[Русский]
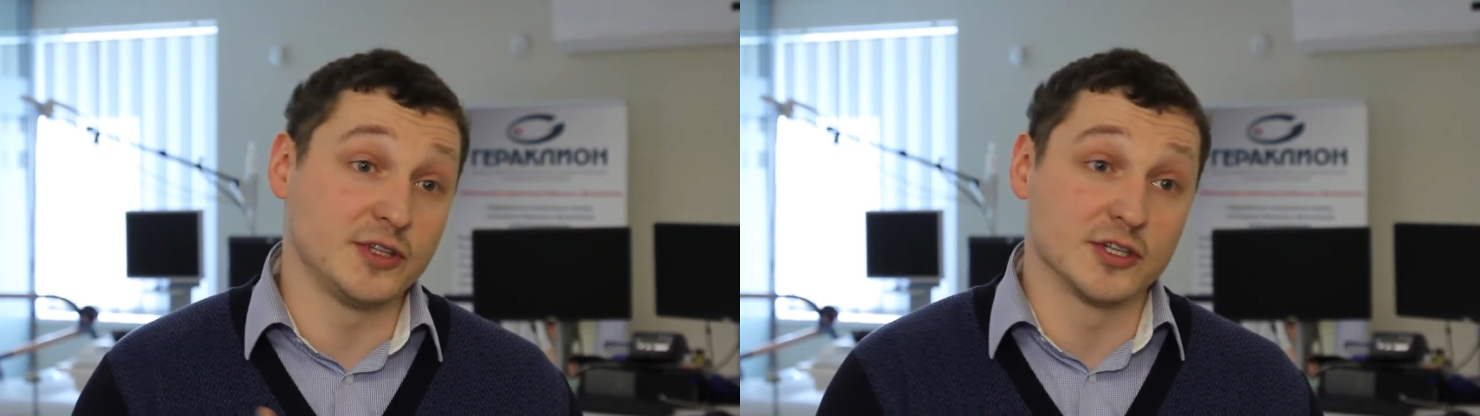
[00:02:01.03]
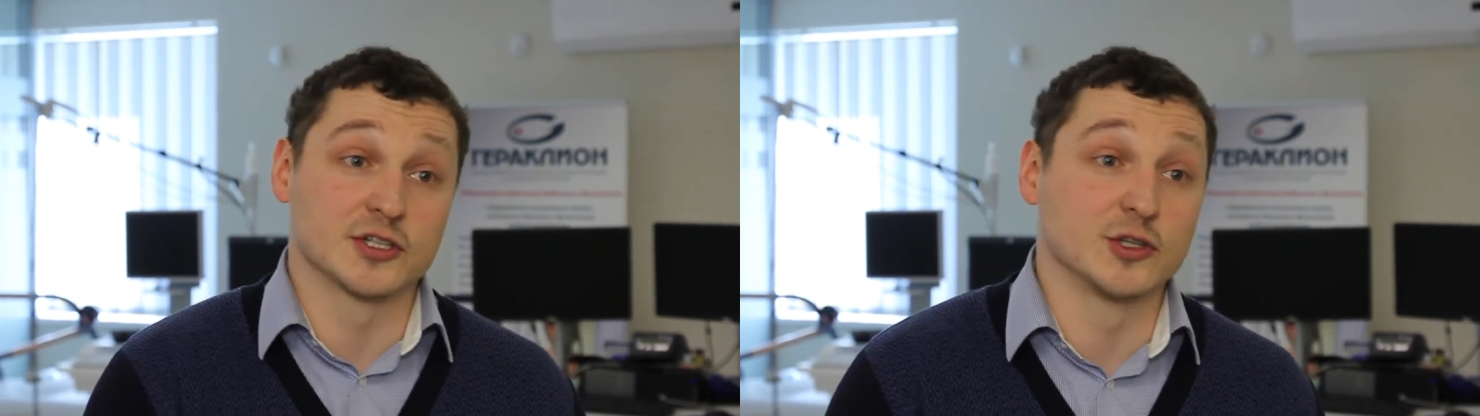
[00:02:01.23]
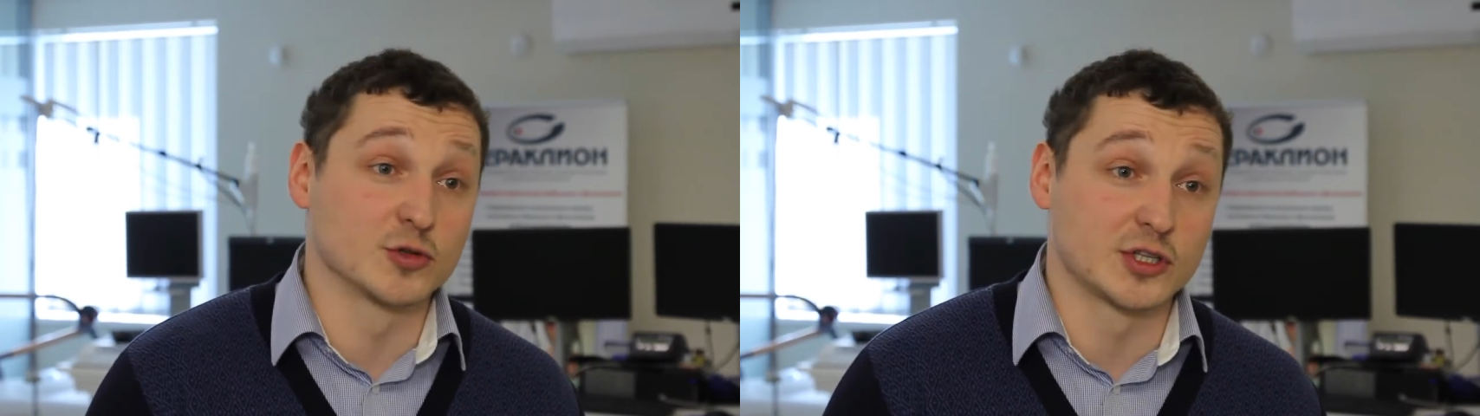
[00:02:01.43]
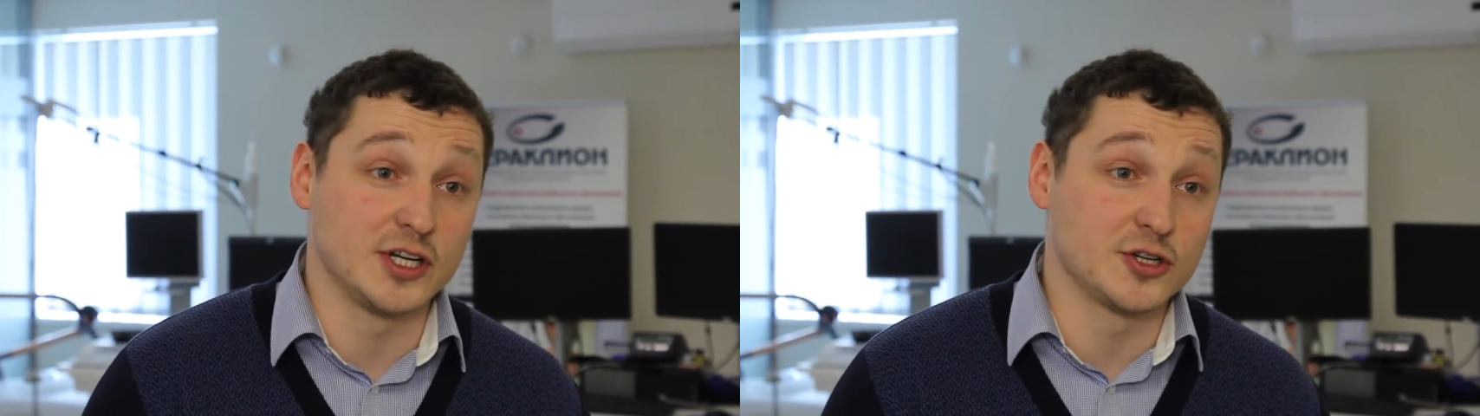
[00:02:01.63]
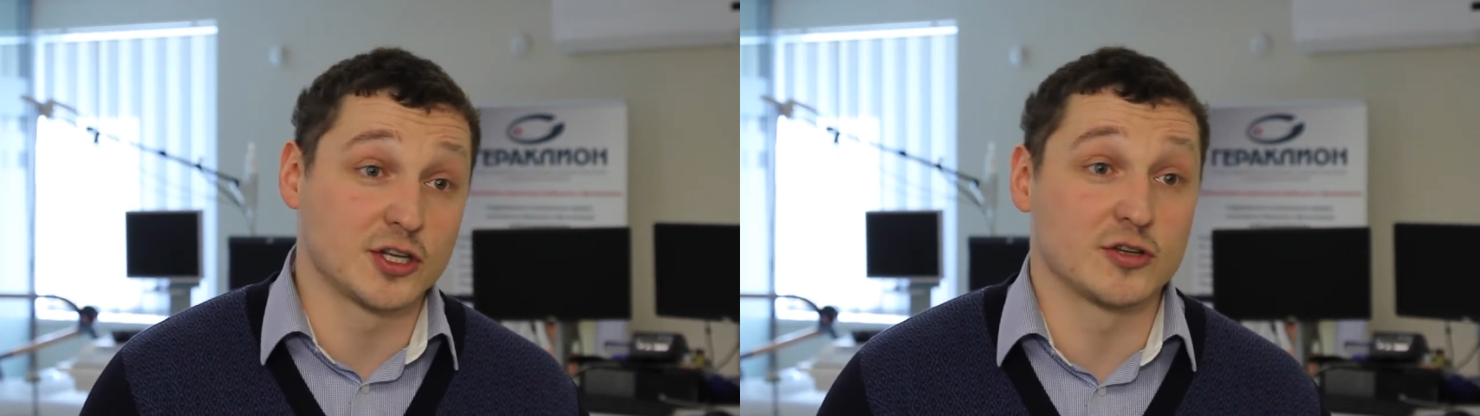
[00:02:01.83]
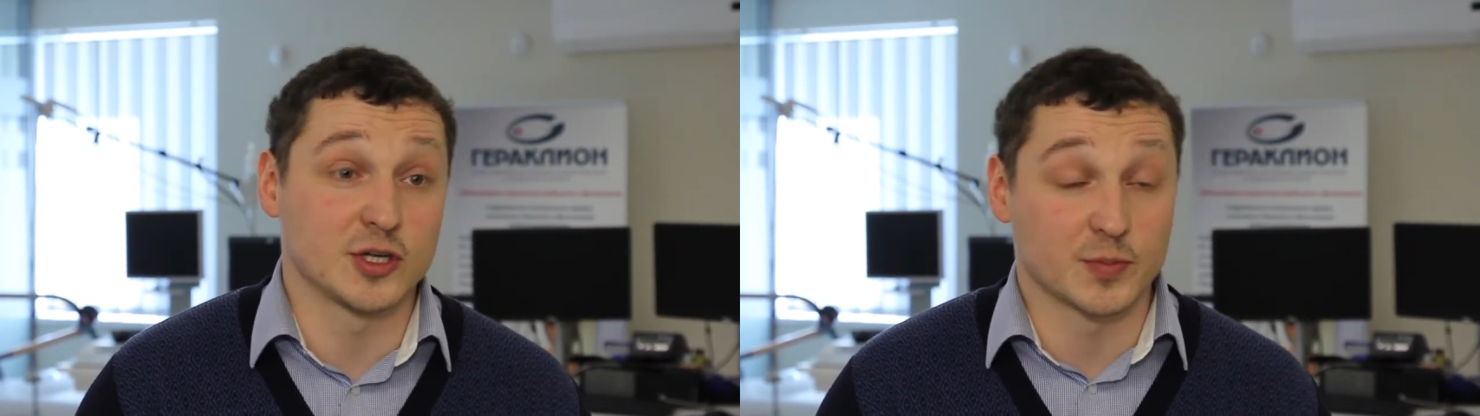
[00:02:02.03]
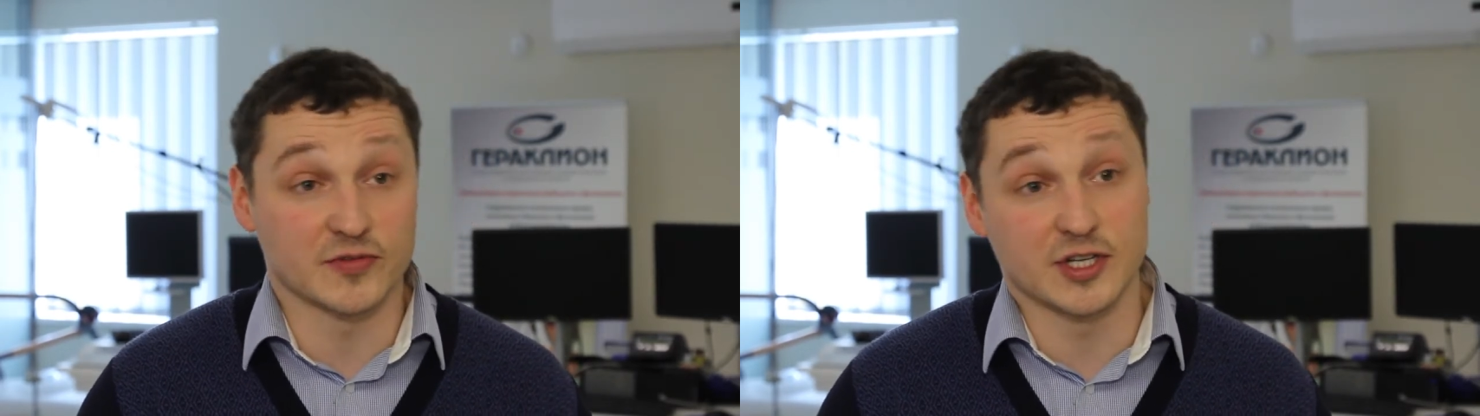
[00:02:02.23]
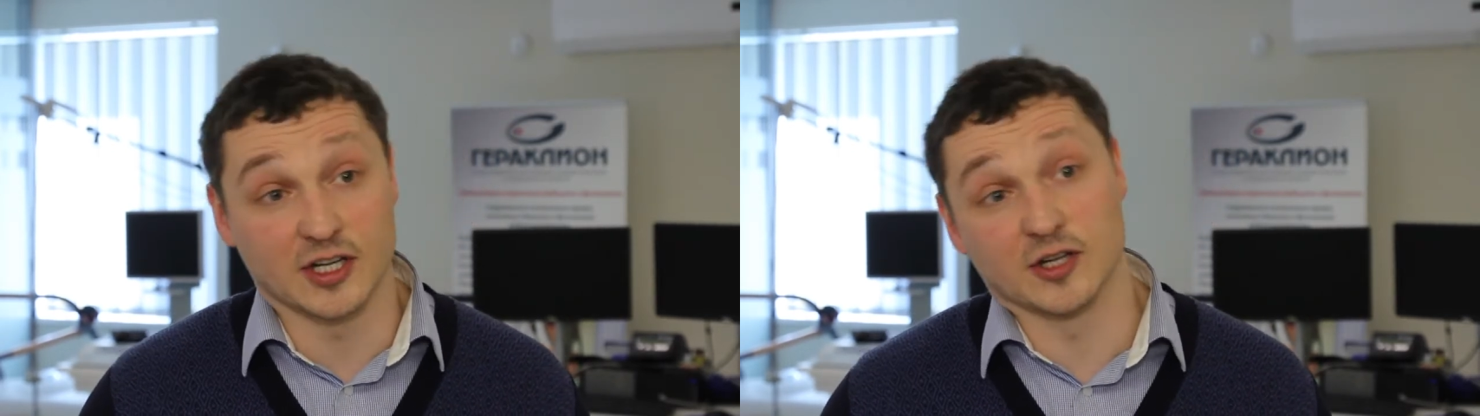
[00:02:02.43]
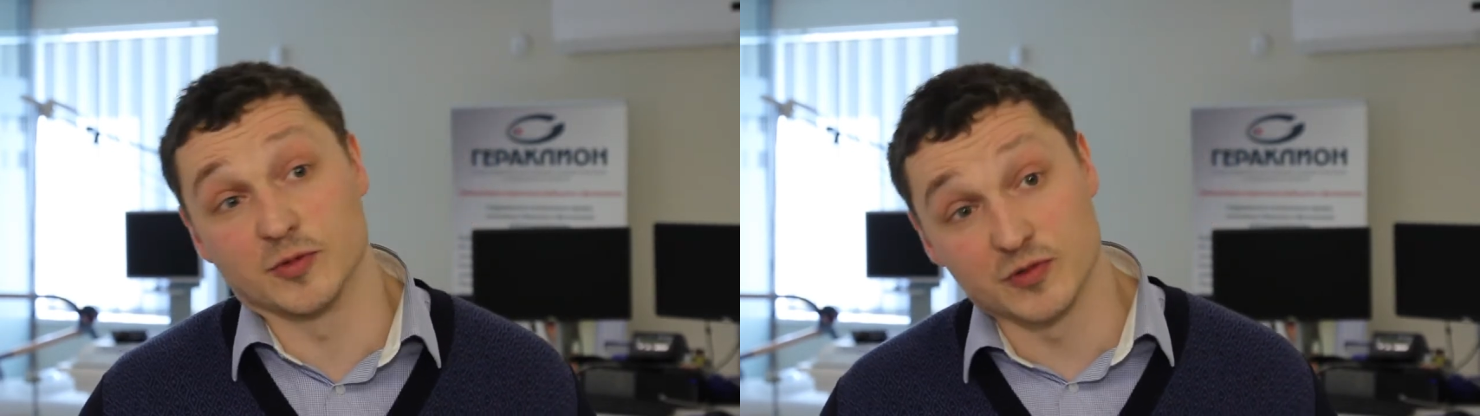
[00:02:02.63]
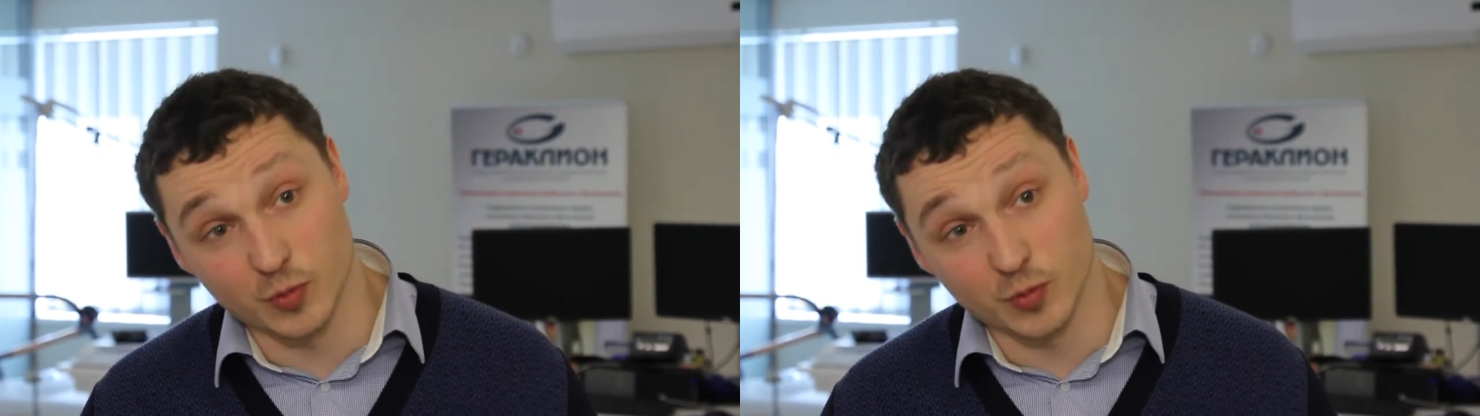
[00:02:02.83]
фитнес-индустрии, считают себя профессионалами в